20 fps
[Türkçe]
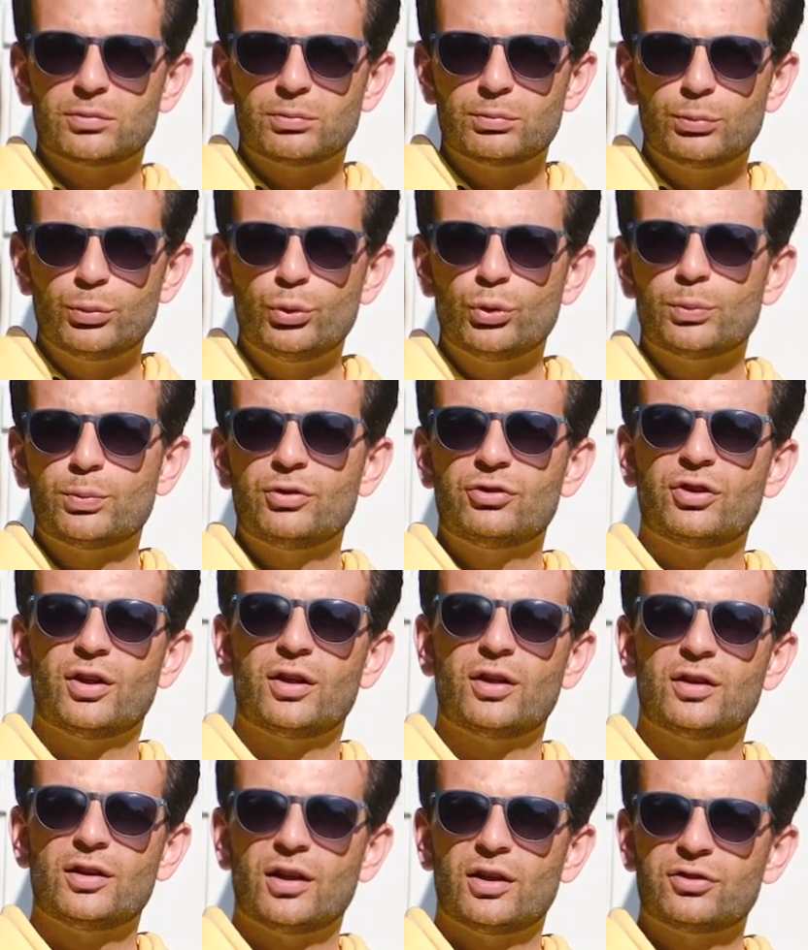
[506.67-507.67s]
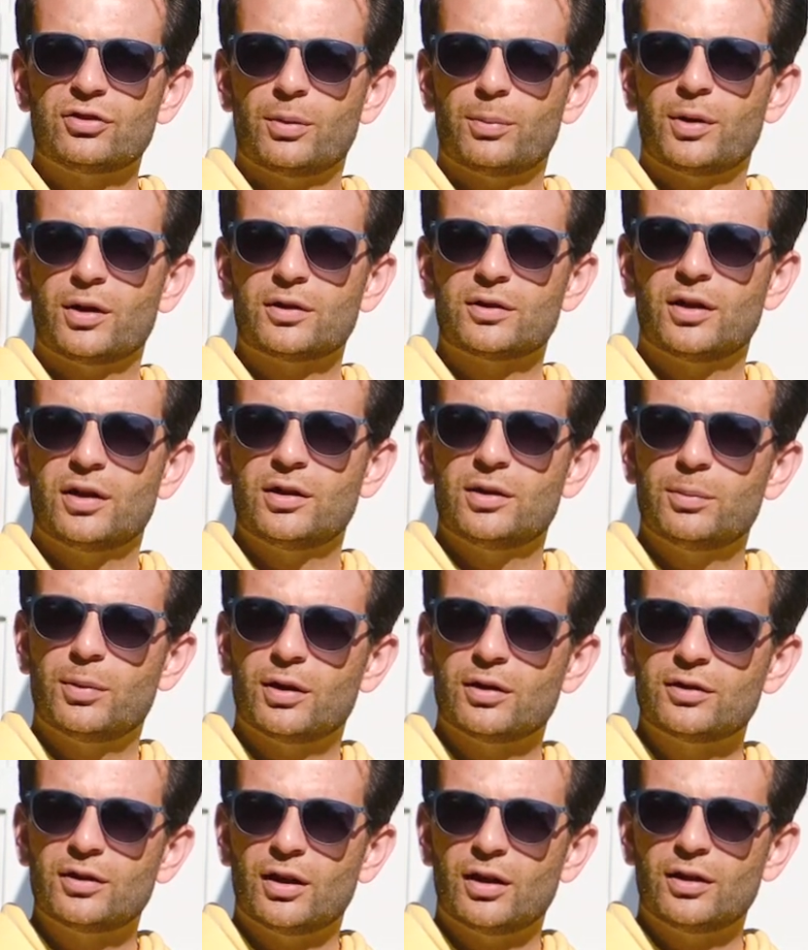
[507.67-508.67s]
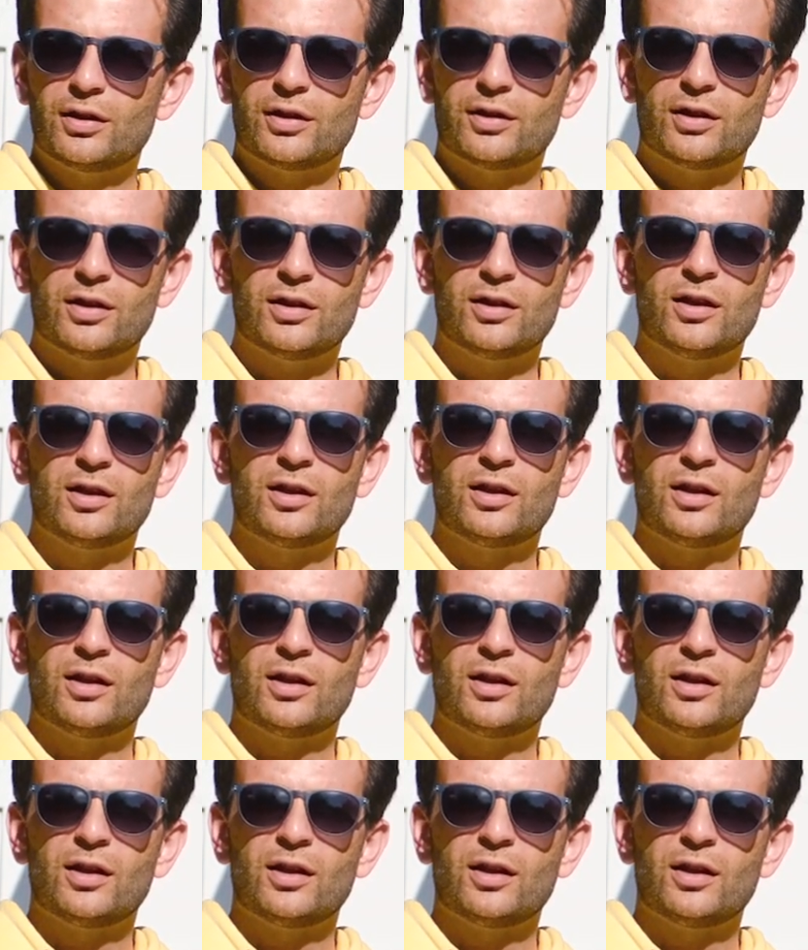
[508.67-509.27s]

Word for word: büyük bir şehirde yaşamaktaydım Antalya'da.